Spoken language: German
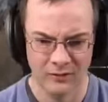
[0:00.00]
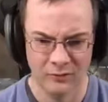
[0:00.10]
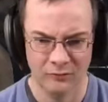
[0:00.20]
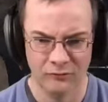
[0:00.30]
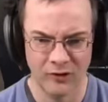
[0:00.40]

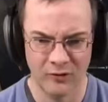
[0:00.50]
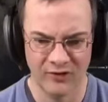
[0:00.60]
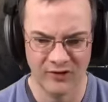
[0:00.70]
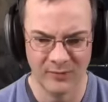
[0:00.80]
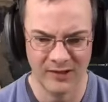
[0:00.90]
und schauen
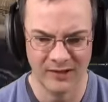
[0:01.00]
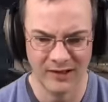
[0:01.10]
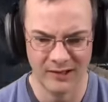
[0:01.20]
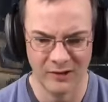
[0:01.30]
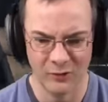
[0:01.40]
uns das mal in
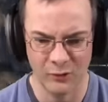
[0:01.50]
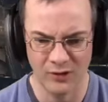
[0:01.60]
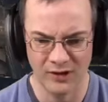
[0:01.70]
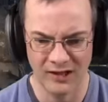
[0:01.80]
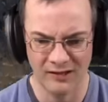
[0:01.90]
aller
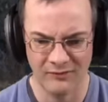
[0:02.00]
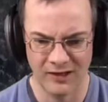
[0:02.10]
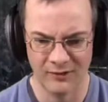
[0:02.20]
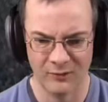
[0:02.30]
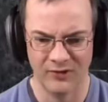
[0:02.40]
Ruhe an,
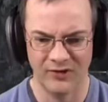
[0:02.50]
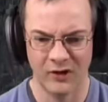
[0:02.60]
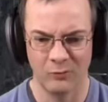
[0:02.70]
während unsere